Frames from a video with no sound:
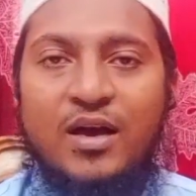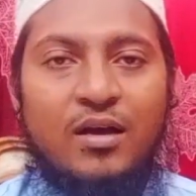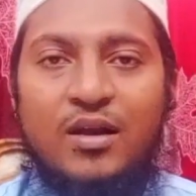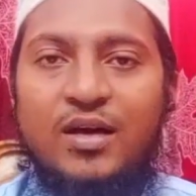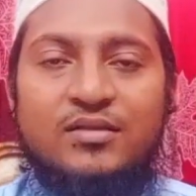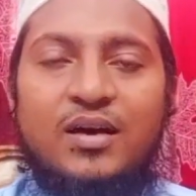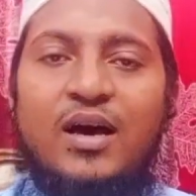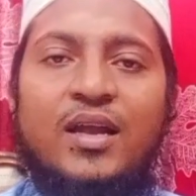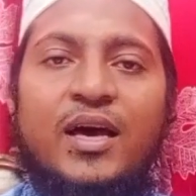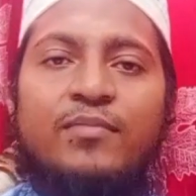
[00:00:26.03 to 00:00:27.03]
আল্লাহ
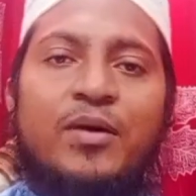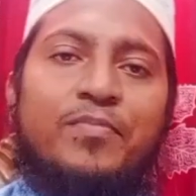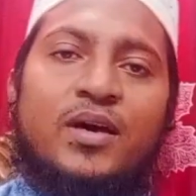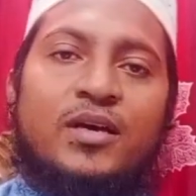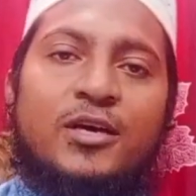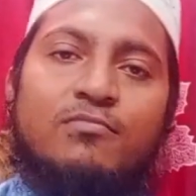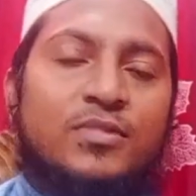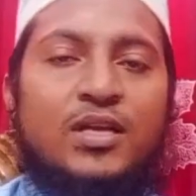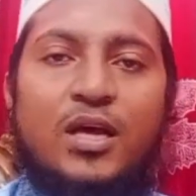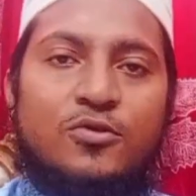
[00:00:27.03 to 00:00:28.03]
তালা আপনাকে
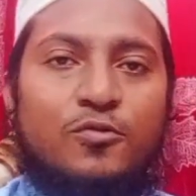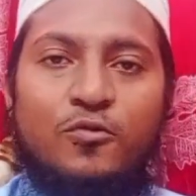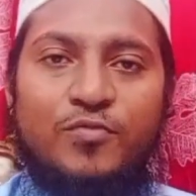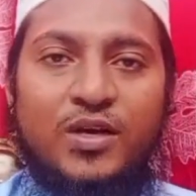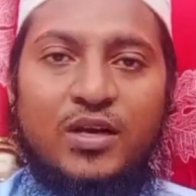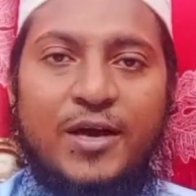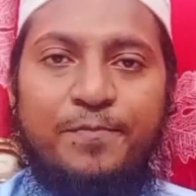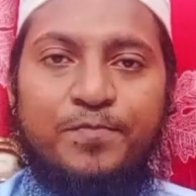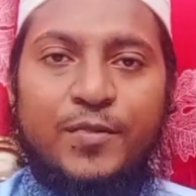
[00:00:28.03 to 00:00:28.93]
নিরাশ করবেন না